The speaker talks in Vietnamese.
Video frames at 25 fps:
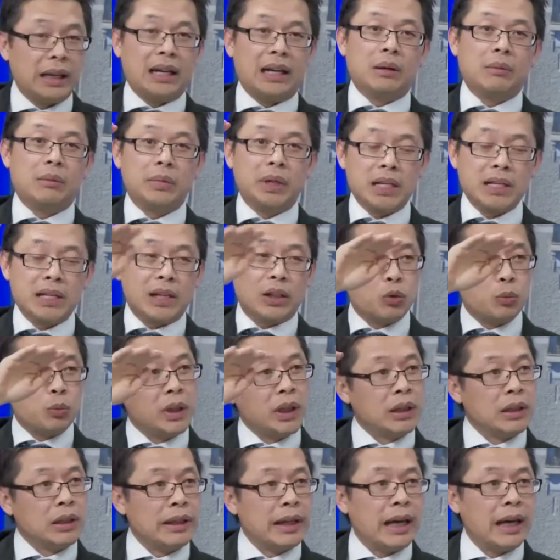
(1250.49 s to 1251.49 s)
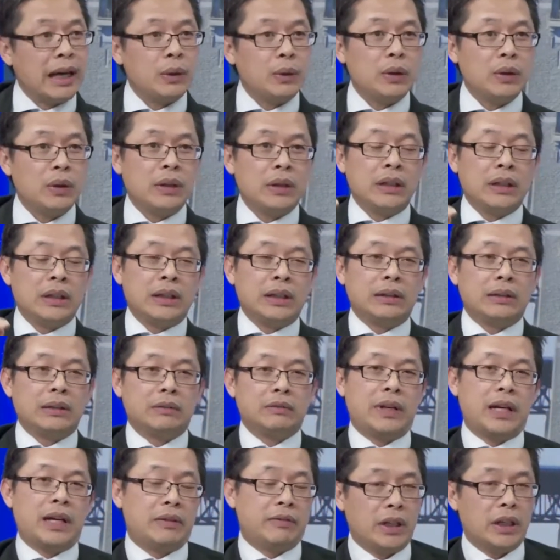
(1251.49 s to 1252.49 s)
à, miễn sao trung bình đừng cao
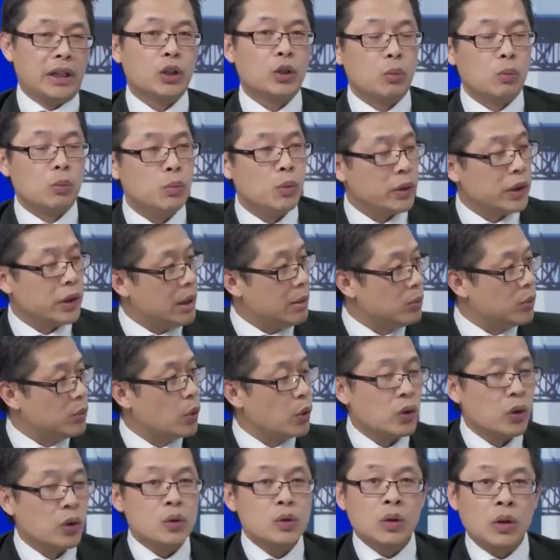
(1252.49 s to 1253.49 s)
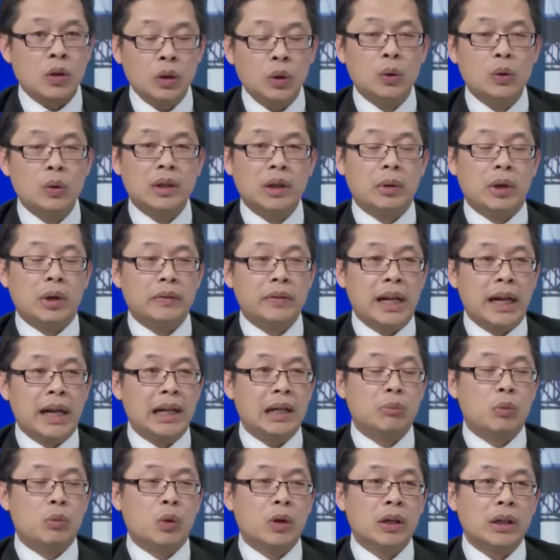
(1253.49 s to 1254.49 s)
và và cũng một điểm tôi nói nói luôn là bởi vì đây
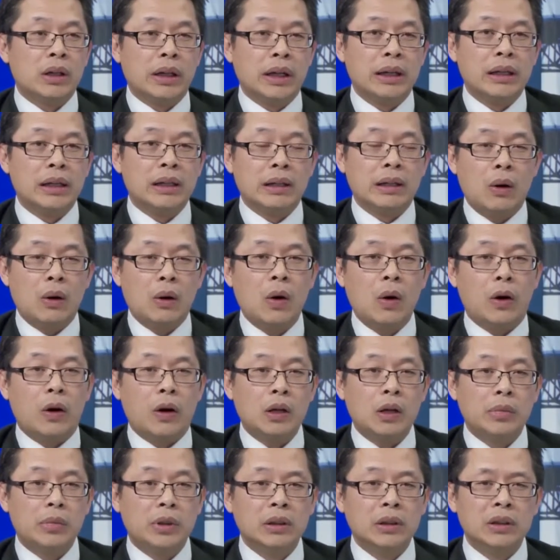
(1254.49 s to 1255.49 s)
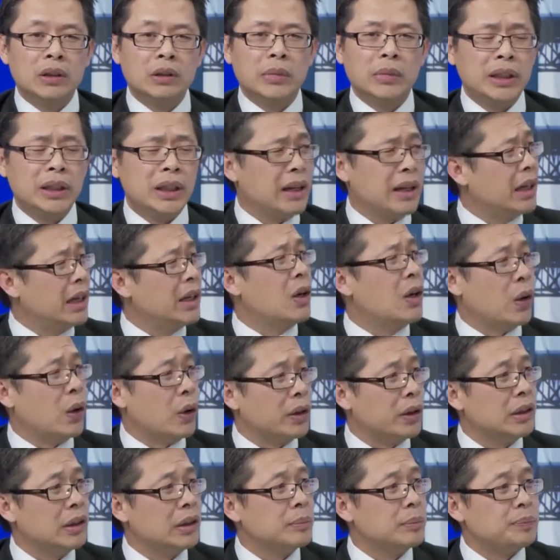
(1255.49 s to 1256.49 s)
là một cái câu hỏi mà thường thường bệnh nhân hay
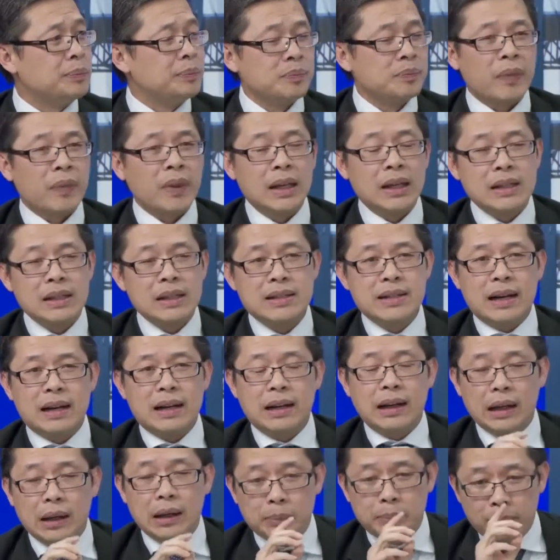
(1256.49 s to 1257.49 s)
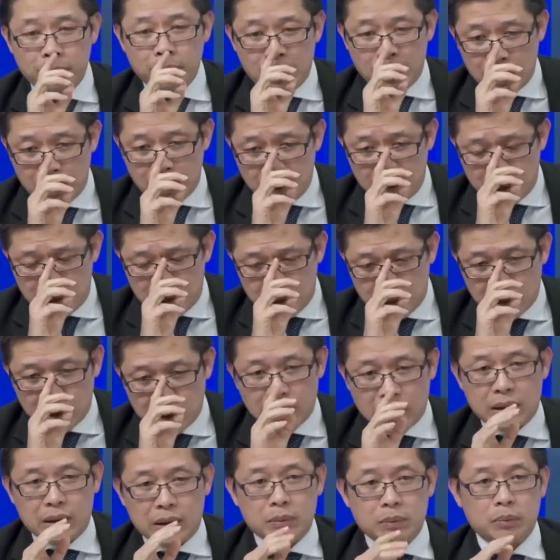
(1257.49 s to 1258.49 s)
hỏi đó rằng là
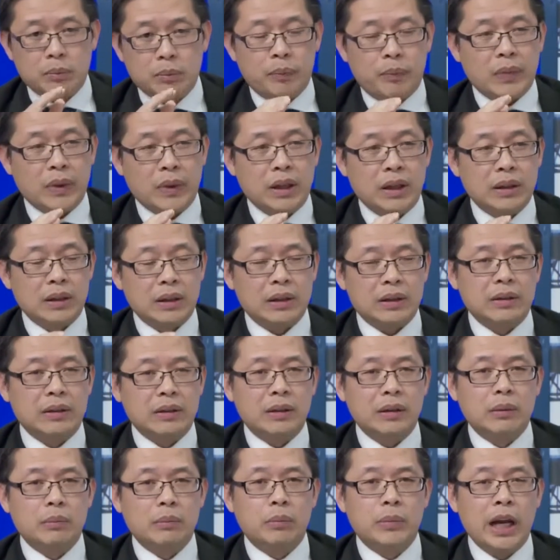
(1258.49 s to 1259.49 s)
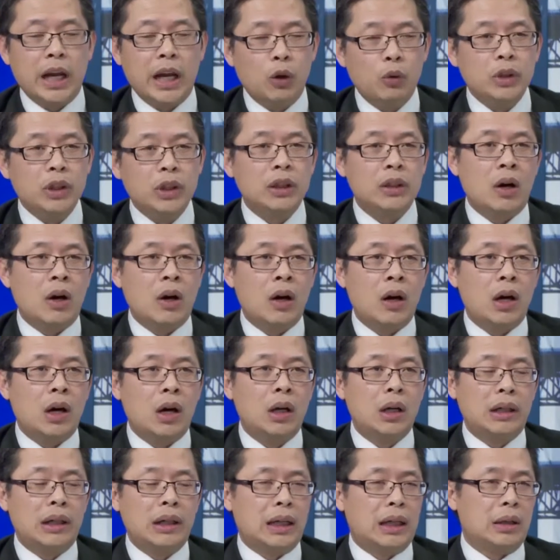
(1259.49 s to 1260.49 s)
à, ờ, nếu như
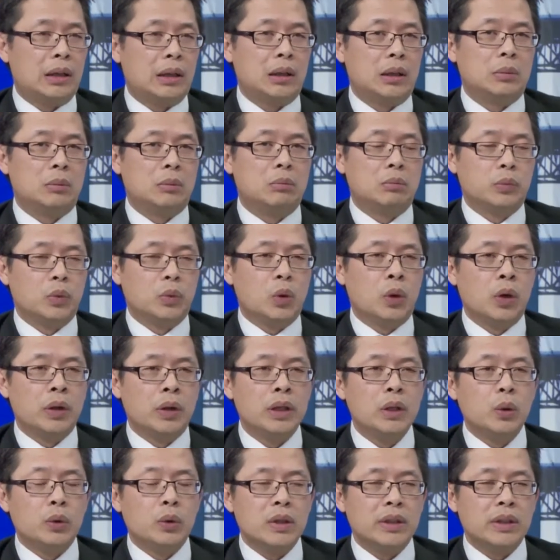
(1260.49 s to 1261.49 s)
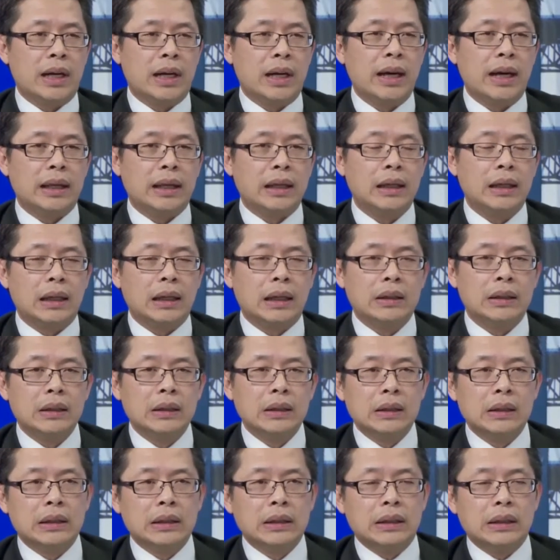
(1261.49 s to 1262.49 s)
đo là tôi nói thí dụ như chẳng hạn như là
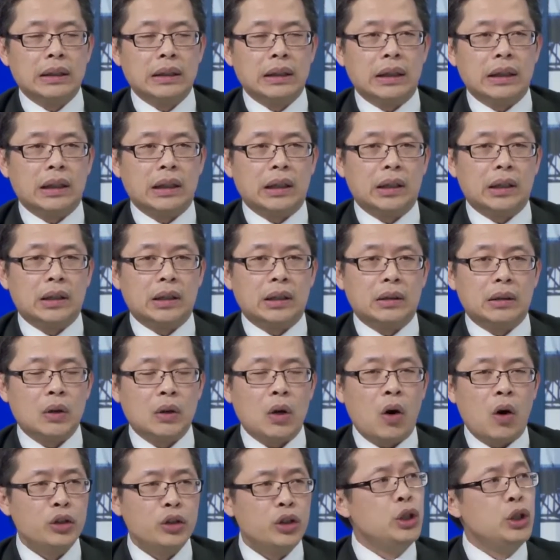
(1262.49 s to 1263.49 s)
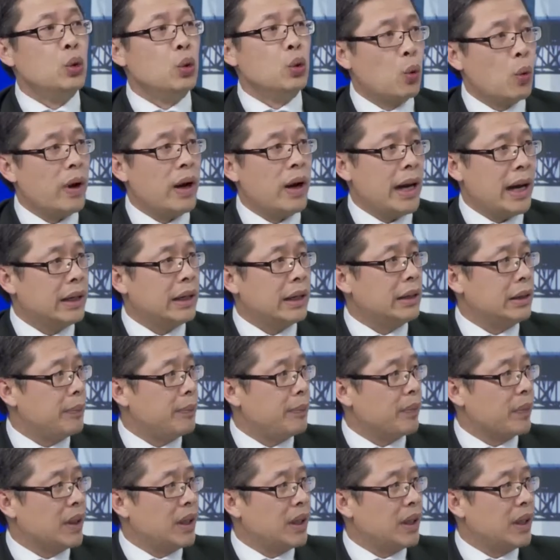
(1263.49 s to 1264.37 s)
à, đo nhiều quá đó